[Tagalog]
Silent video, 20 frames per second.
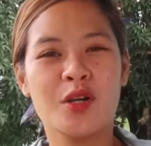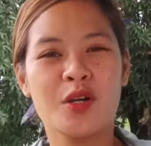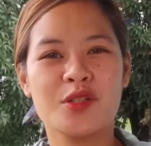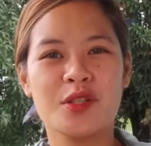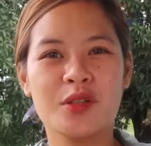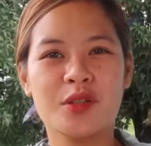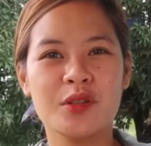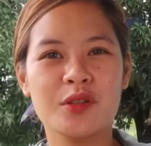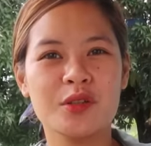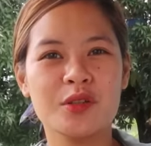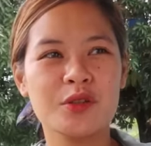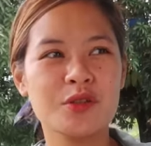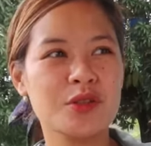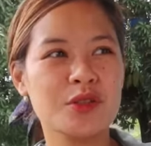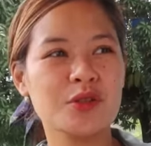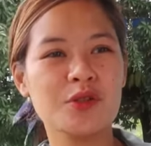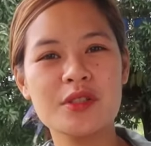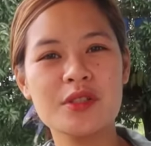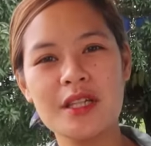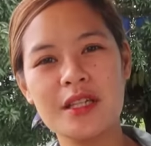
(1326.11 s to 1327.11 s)
So,
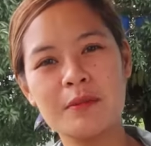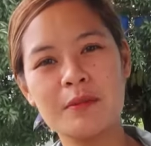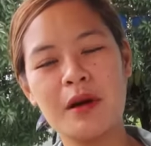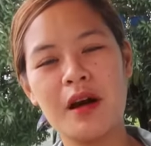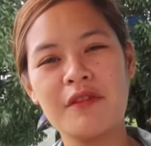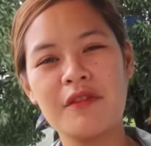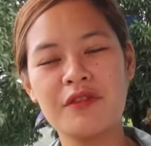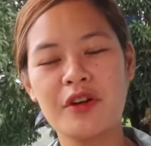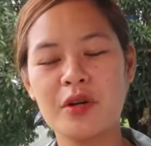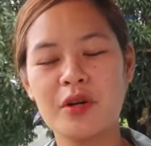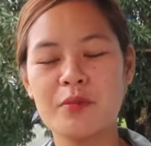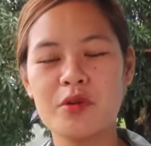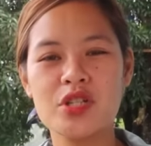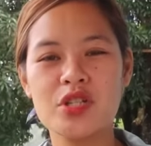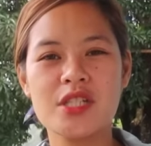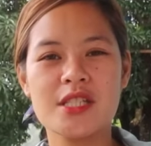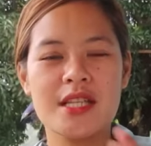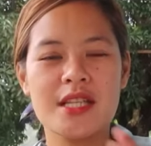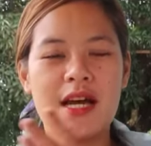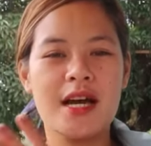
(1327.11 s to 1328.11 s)
gusto ko sana mga
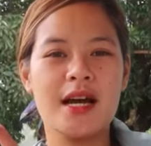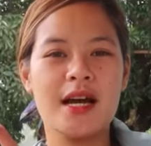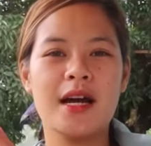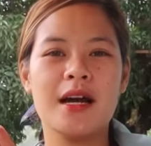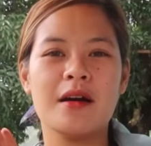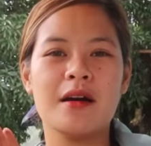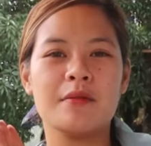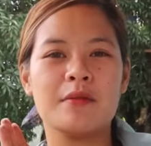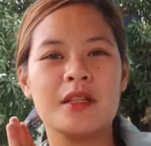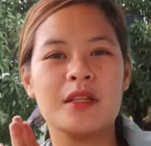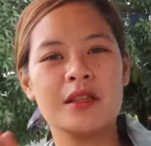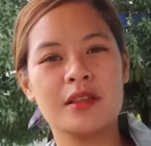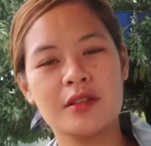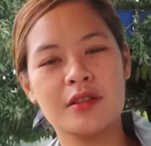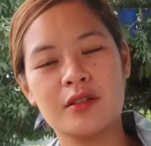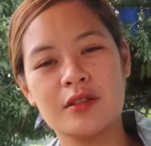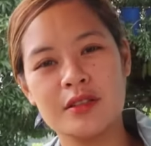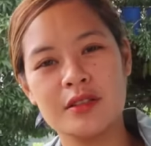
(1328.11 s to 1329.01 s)
farmers na um, in,